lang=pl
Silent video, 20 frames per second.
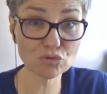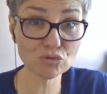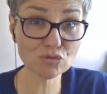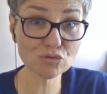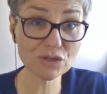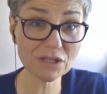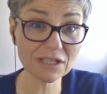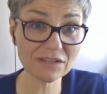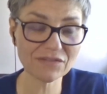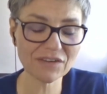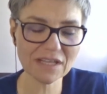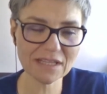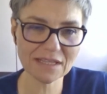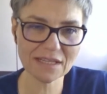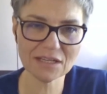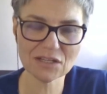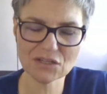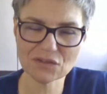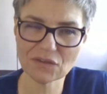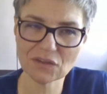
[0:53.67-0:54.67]
2
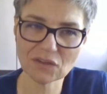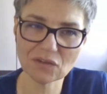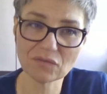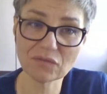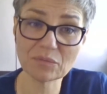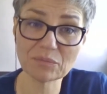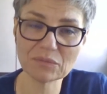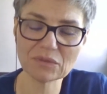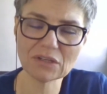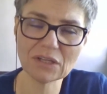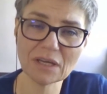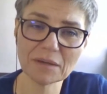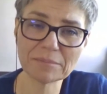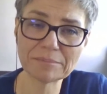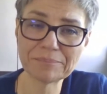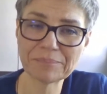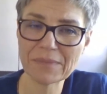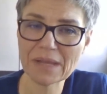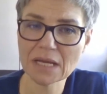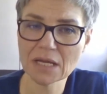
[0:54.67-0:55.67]
kwietnia jest Światowym
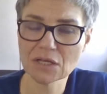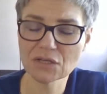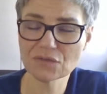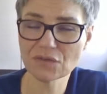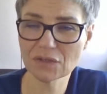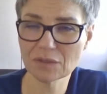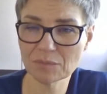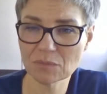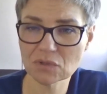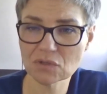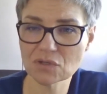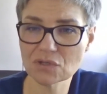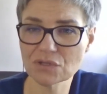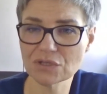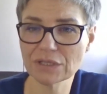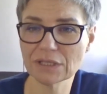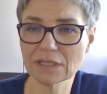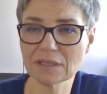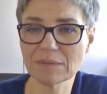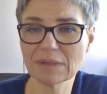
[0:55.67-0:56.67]
Dniem
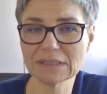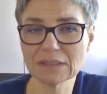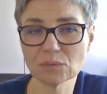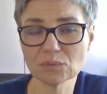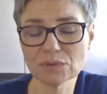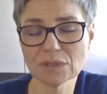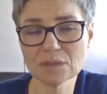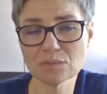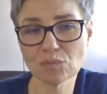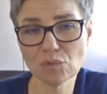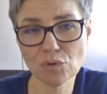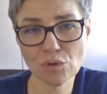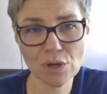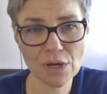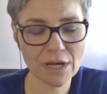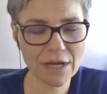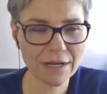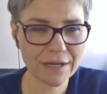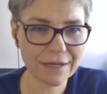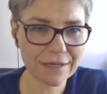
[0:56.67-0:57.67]
świadomości na temat autyzmu
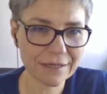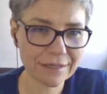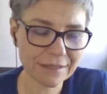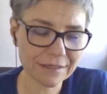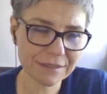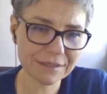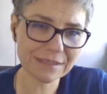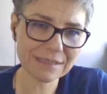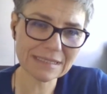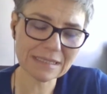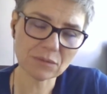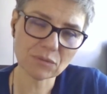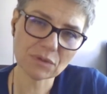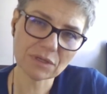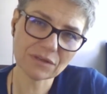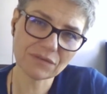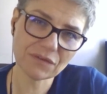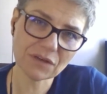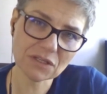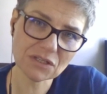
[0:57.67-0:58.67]
e, i cały
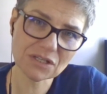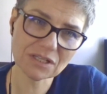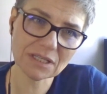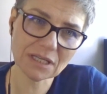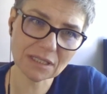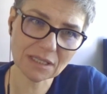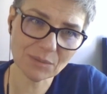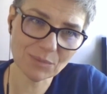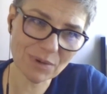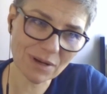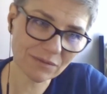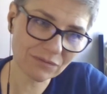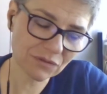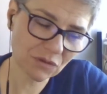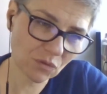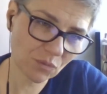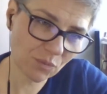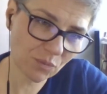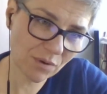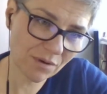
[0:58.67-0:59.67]
kwiecień tak
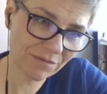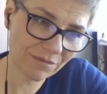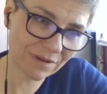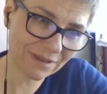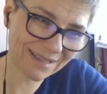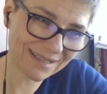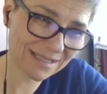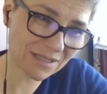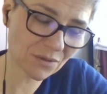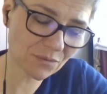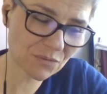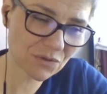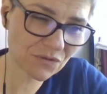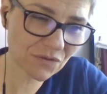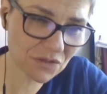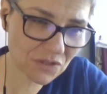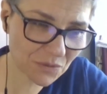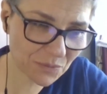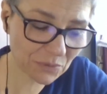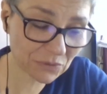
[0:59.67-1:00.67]
naprawdę upływa na całym
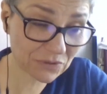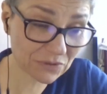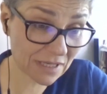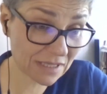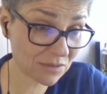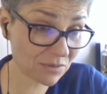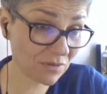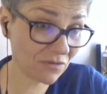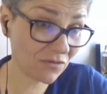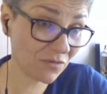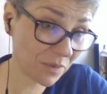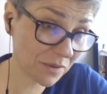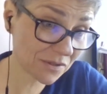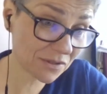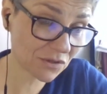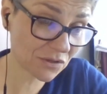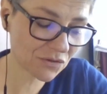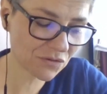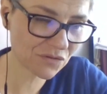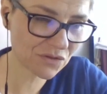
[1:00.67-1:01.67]
świecie pod hasłem, w
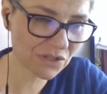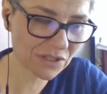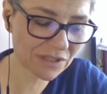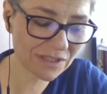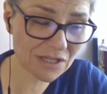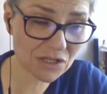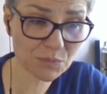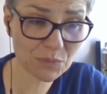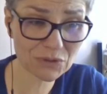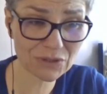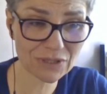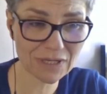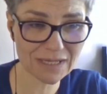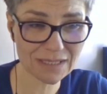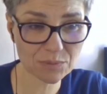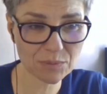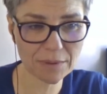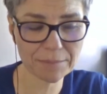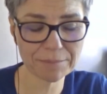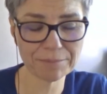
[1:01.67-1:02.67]
Polsce oczywiście też pod
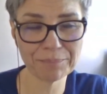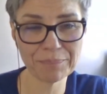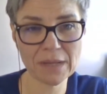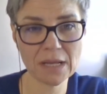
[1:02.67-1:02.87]
hasłem